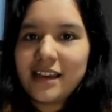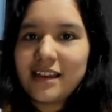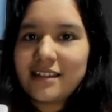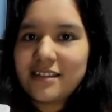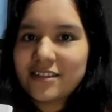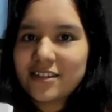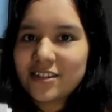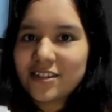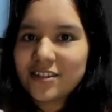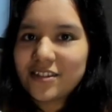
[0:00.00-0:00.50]

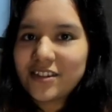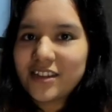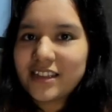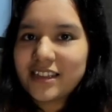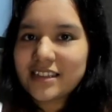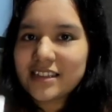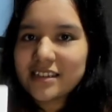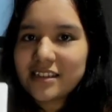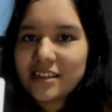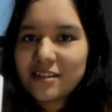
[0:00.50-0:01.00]
adentro son
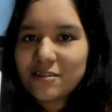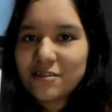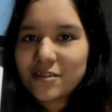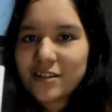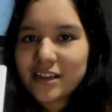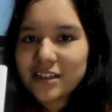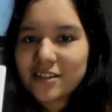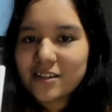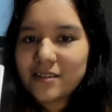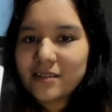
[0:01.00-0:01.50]
hojitas así con
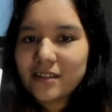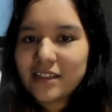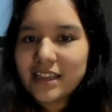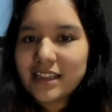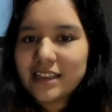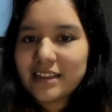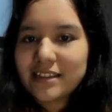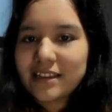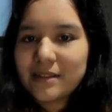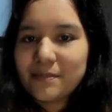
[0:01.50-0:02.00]
corazón que
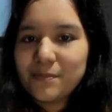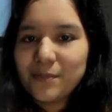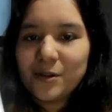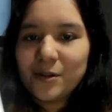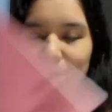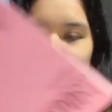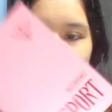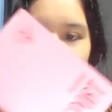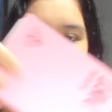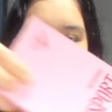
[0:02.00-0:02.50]
dicen
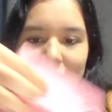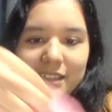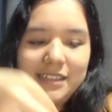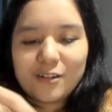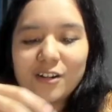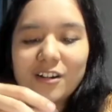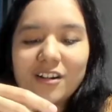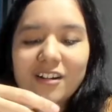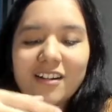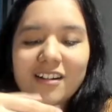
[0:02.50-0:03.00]
Born Pink.
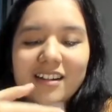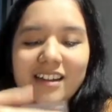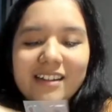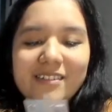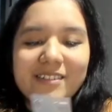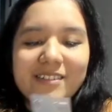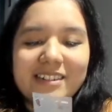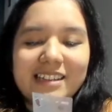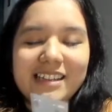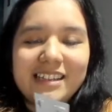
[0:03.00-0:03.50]
¡Oh, qué
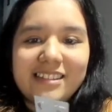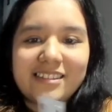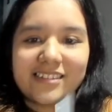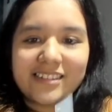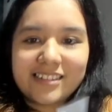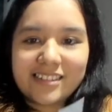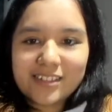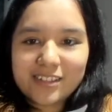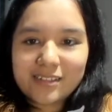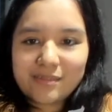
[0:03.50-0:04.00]
bonito!
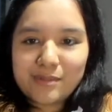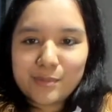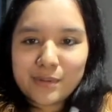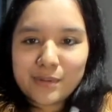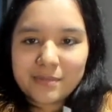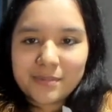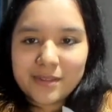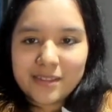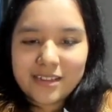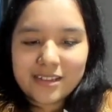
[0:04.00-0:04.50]
Esto es como
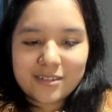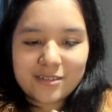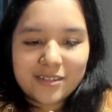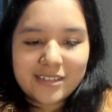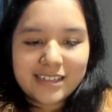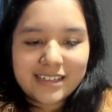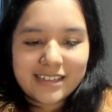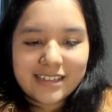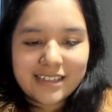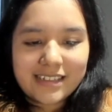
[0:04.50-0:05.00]
para poner sus
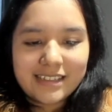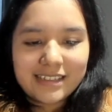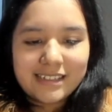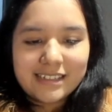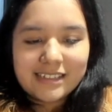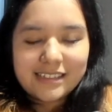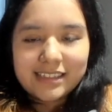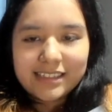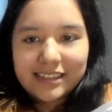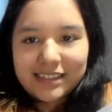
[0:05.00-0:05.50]

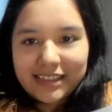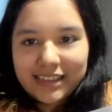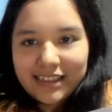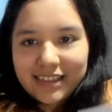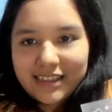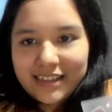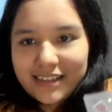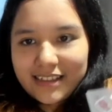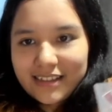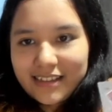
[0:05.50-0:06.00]
tarjetas
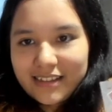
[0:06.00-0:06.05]
así.